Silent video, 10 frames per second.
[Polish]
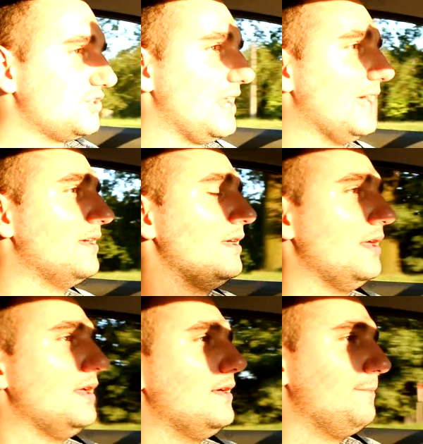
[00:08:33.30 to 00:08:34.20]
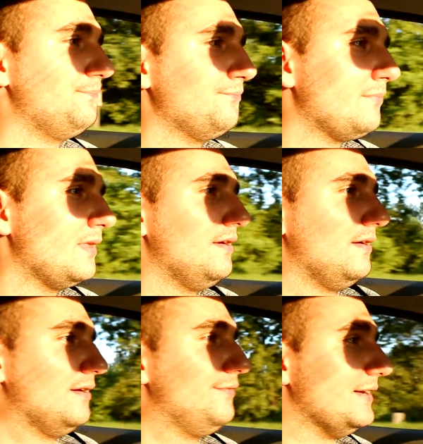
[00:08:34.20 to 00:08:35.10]
źle. Mm,
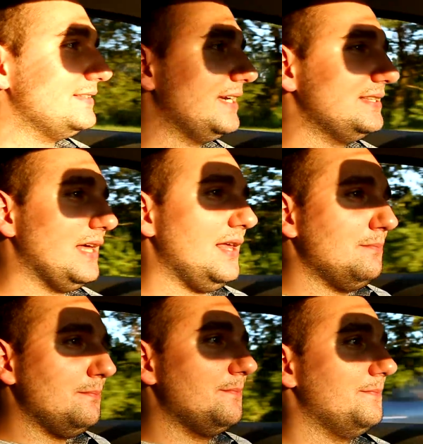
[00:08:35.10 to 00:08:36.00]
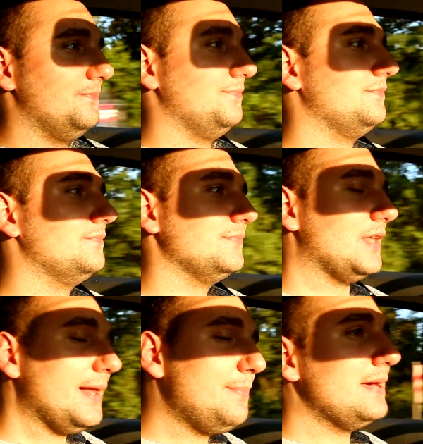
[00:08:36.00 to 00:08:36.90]
Fatih Terim.
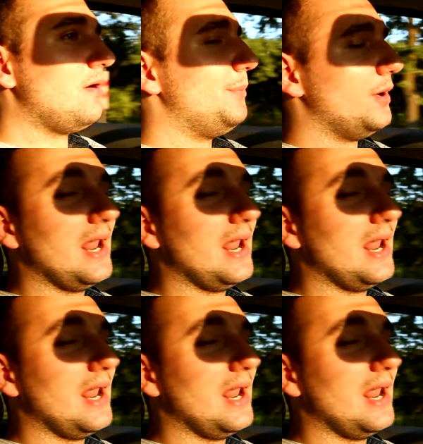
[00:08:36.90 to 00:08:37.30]
No ale było po